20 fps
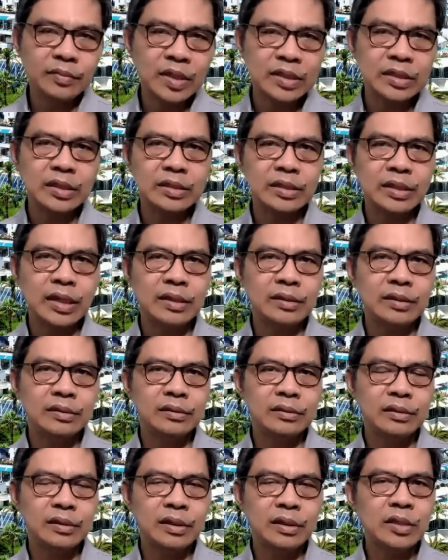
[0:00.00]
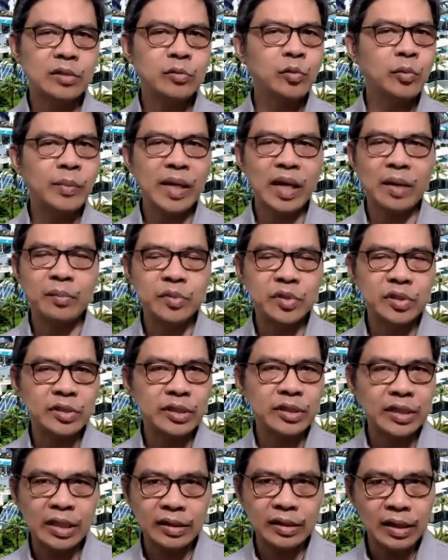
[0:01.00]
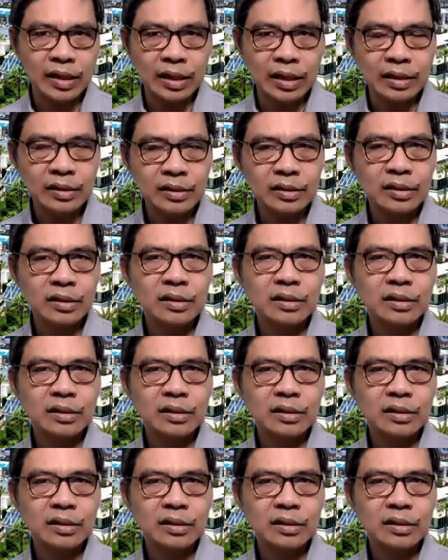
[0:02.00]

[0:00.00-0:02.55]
as the Son. That would be absurdity.